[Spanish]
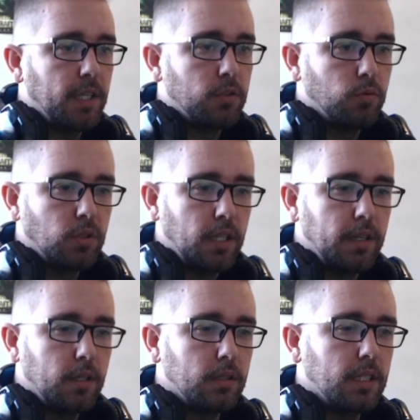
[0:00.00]
es un
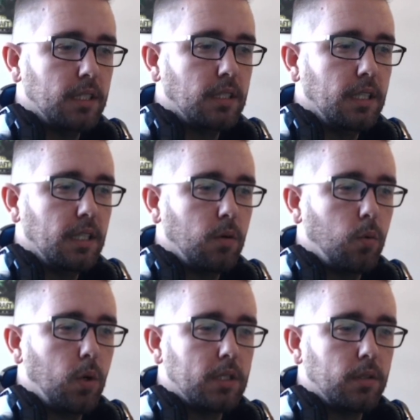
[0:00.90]
603 de
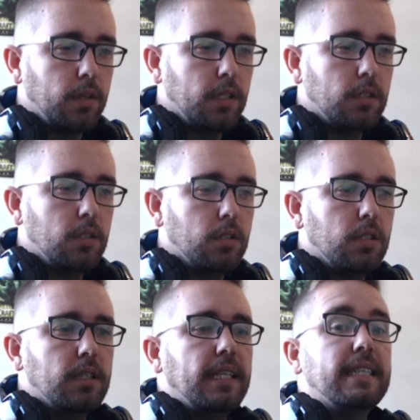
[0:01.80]

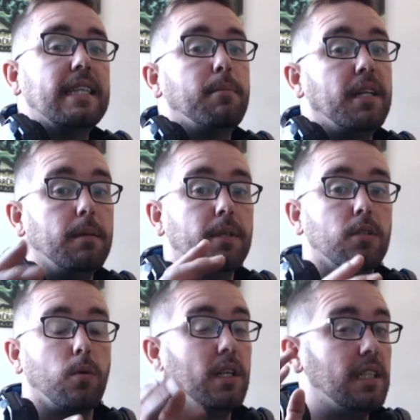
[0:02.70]
430
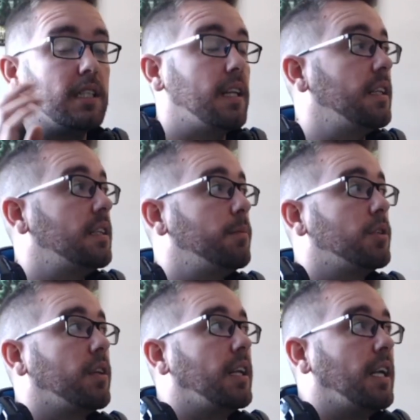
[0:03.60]
milímetros, 43
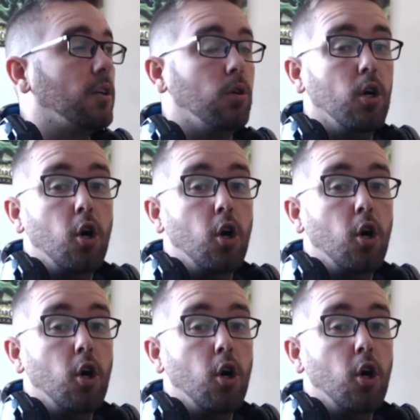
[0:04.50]
centímetros de largo.